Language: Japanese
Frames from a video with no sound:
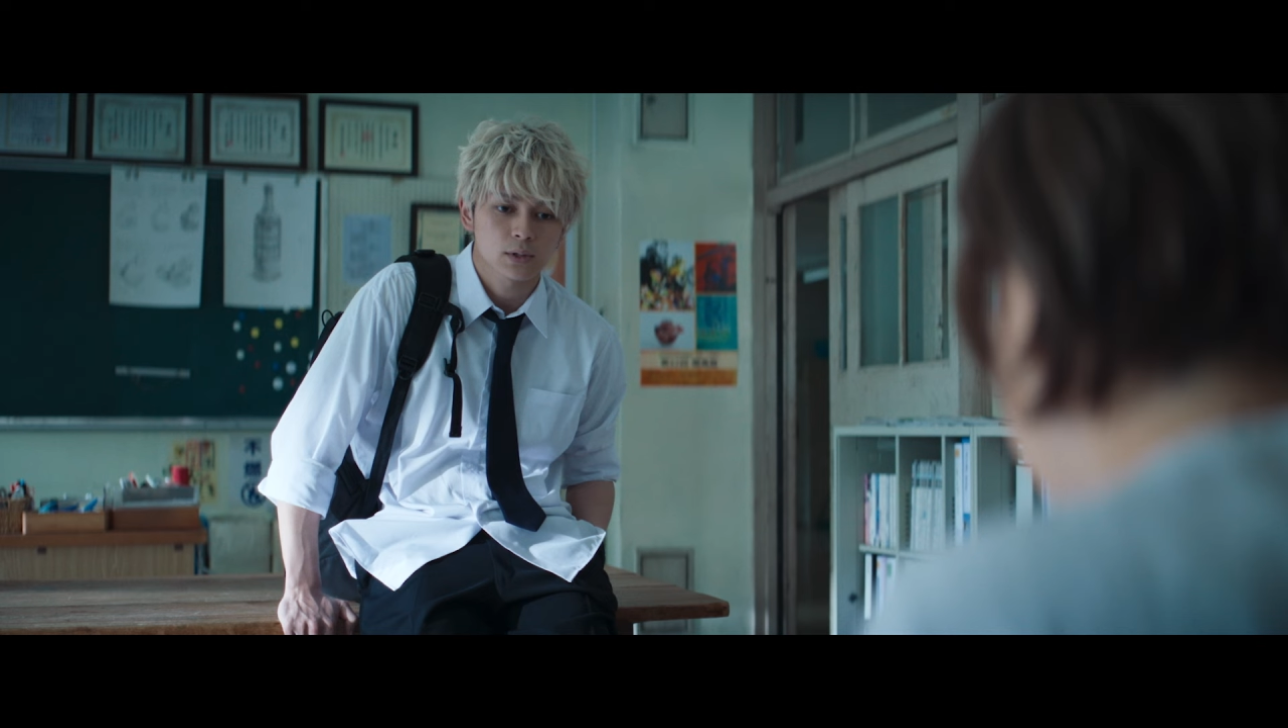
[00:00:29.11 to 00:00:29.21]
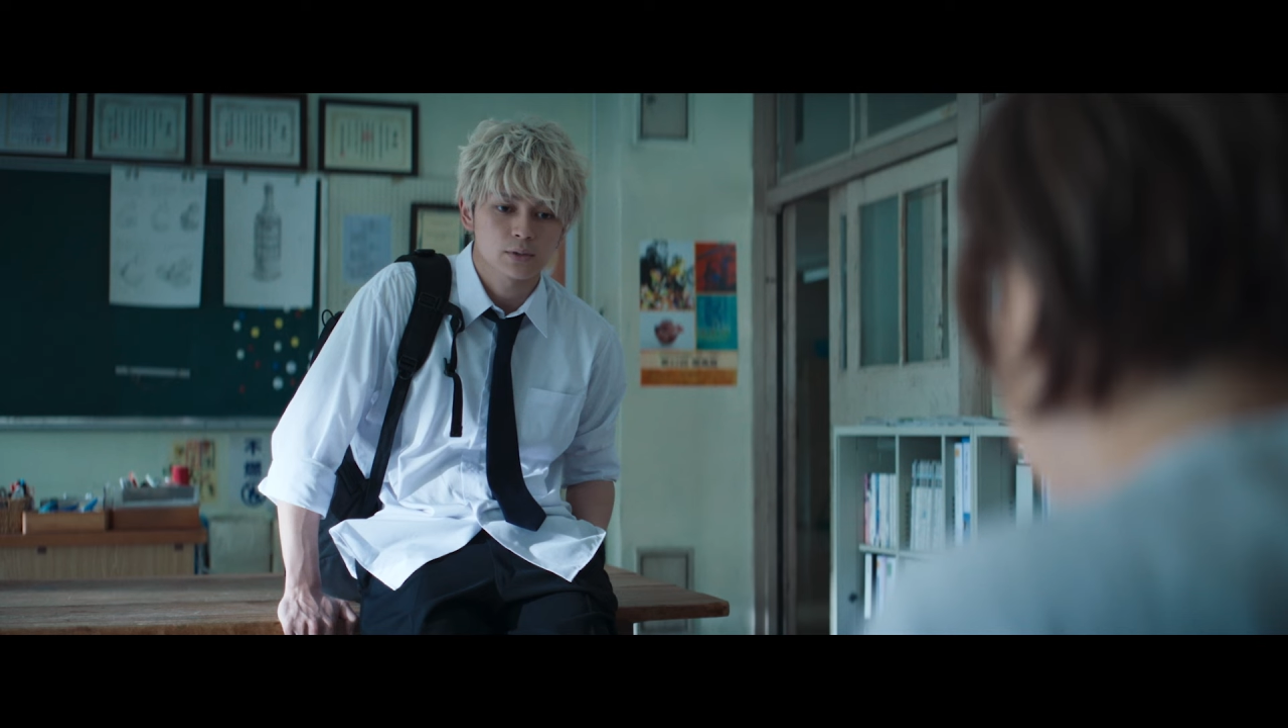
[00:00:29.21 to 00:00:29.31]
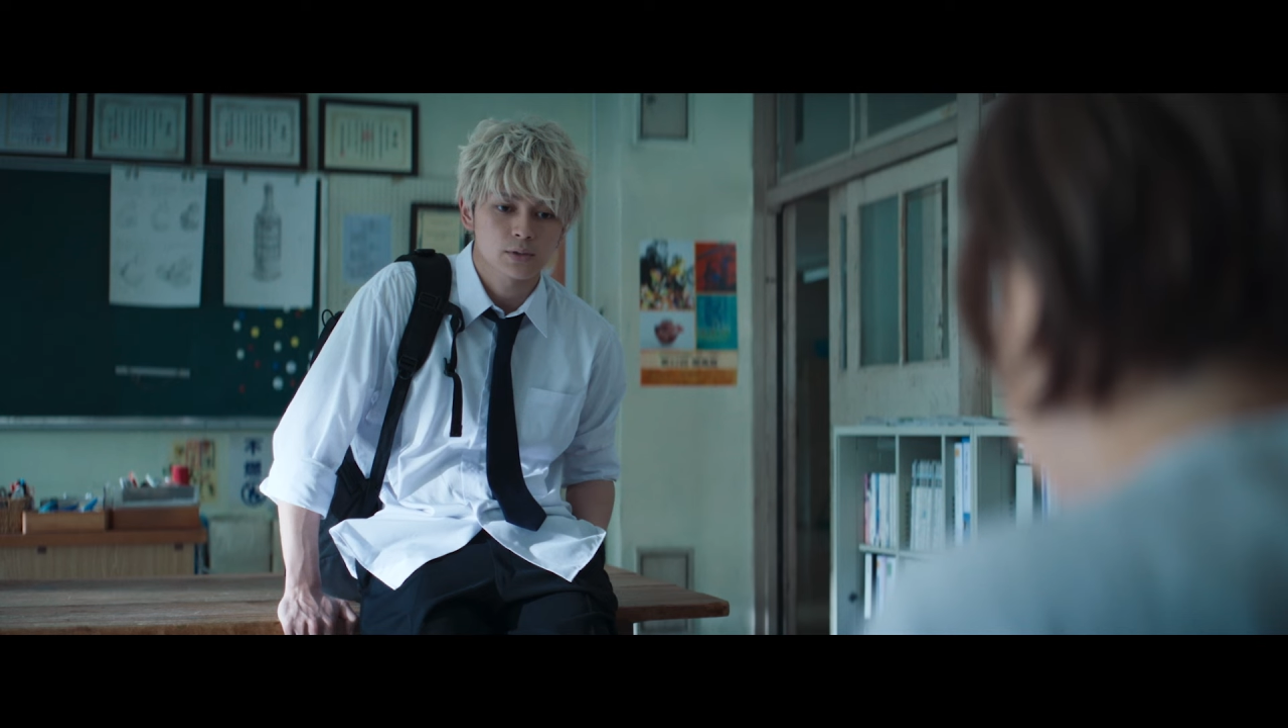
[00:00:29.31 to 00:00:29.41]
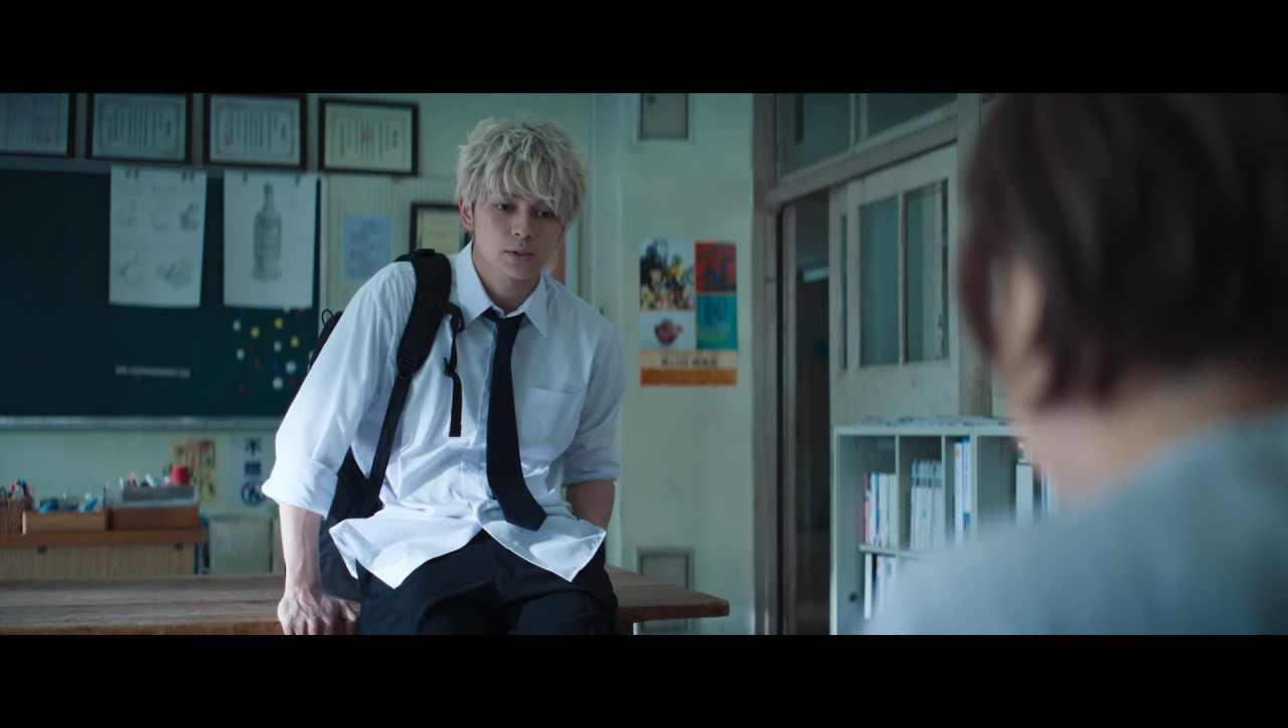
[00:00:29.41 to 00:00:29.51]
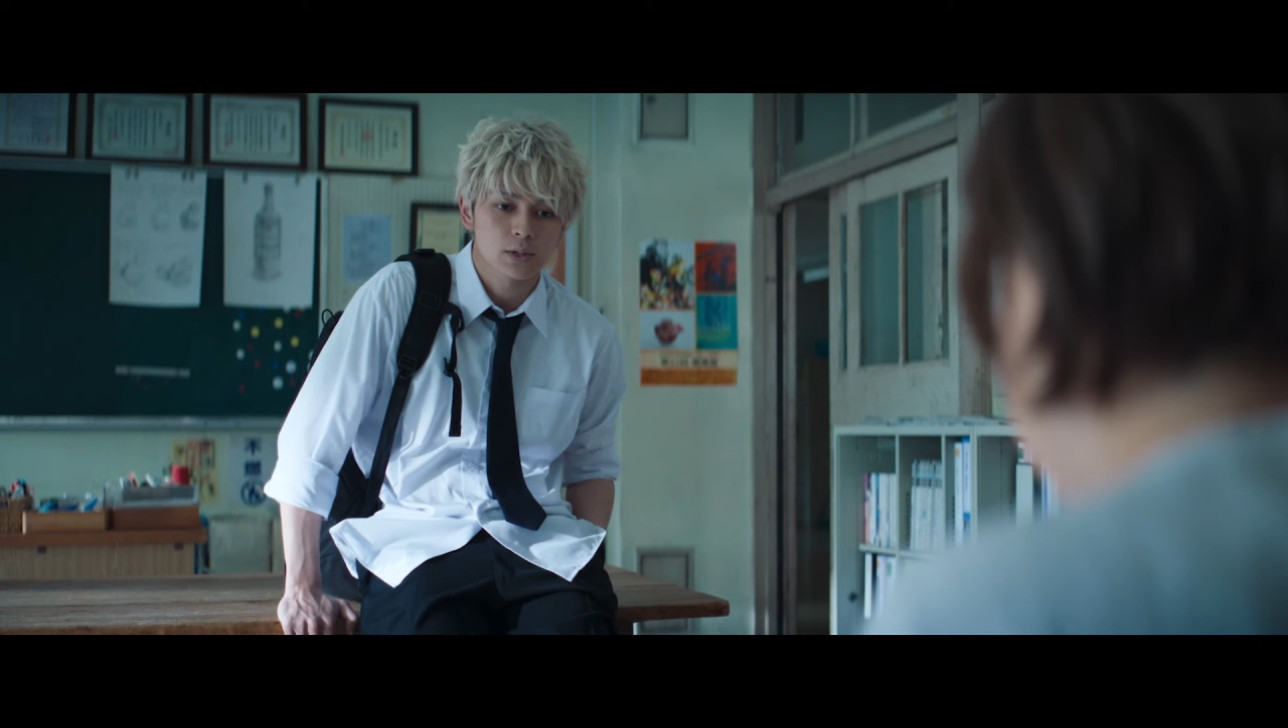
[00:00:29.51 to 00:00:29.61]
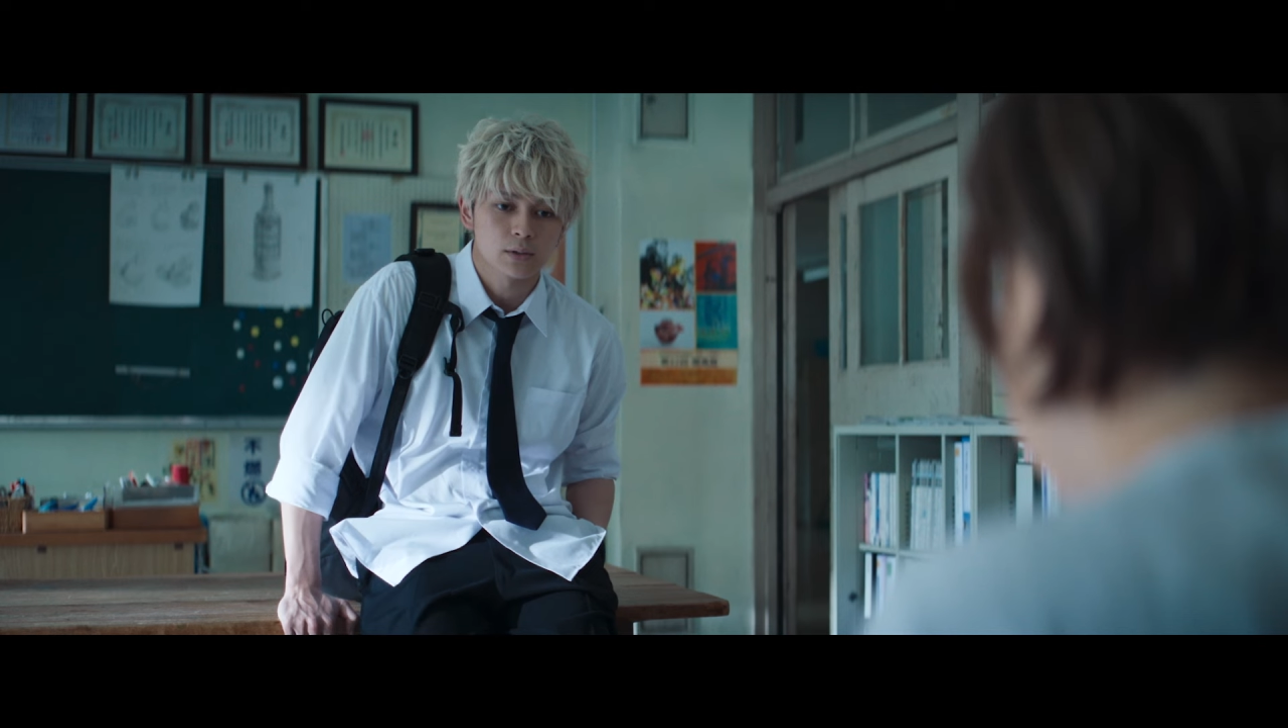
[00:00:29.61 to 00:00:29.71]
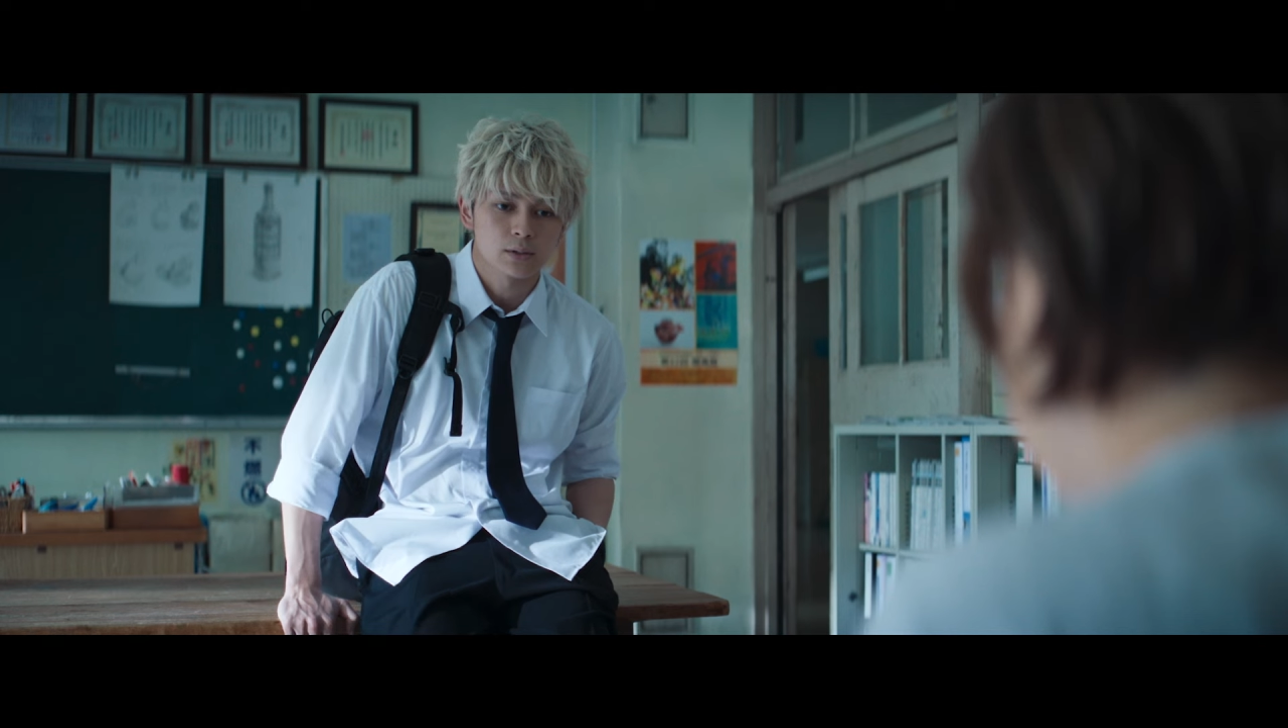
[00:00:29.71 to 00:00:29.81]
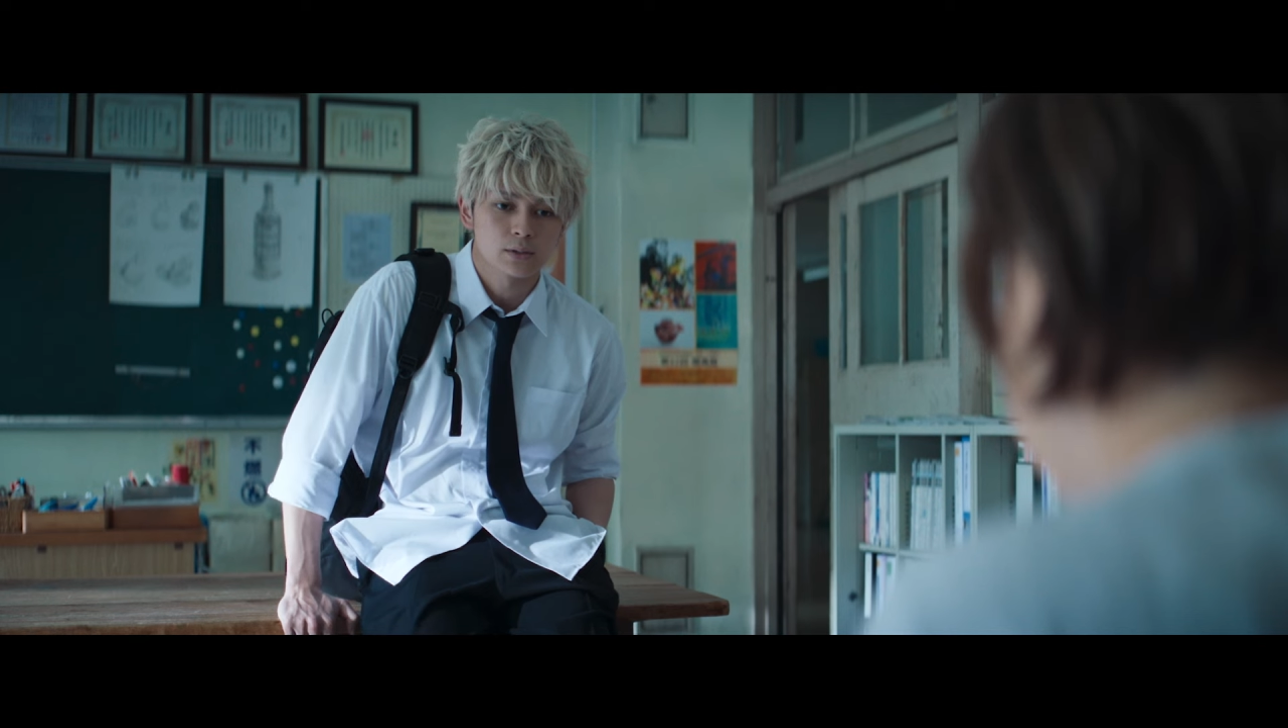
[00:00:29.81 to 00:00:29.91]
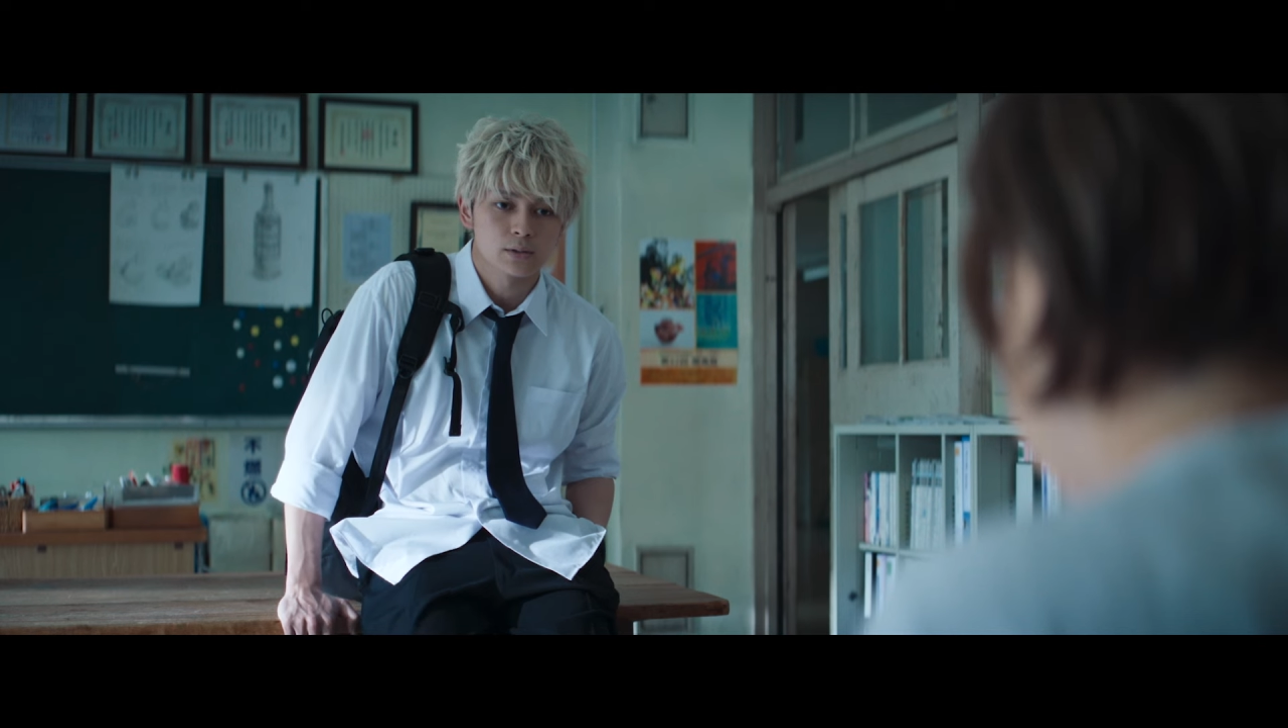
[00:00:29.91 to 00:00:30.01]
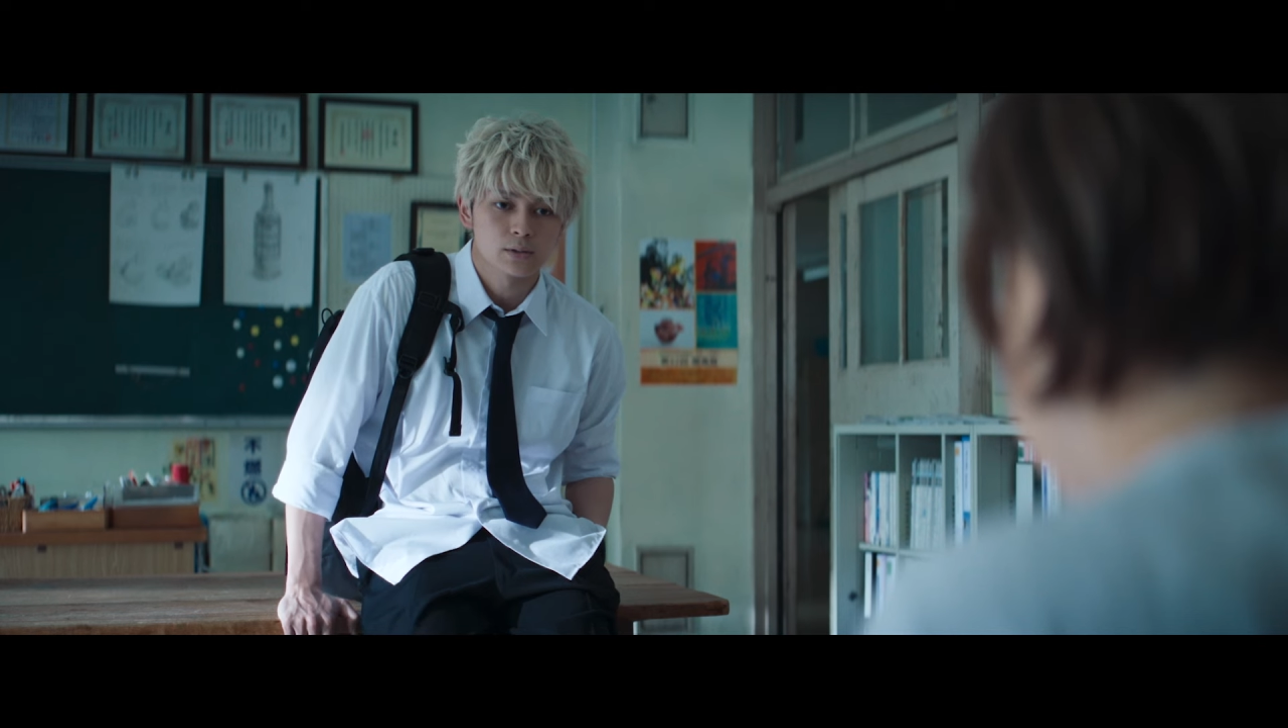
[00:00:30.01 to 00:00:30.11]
楽しいからで人